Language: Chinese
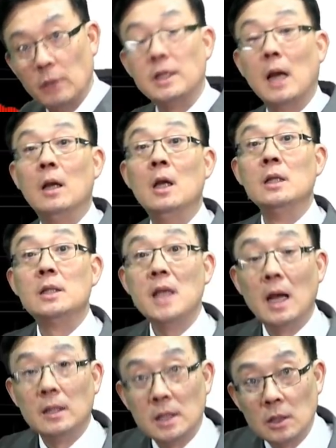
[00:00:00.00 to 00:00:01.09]
我想这
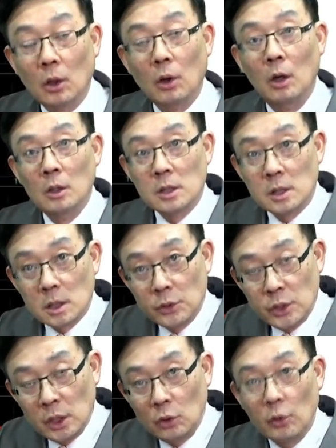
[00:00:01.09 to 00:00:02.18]
样子哈，持续
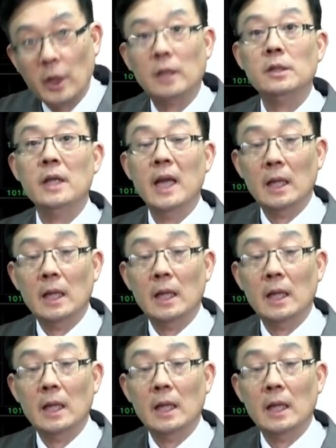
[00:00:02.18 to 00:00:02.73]
性都可以去连。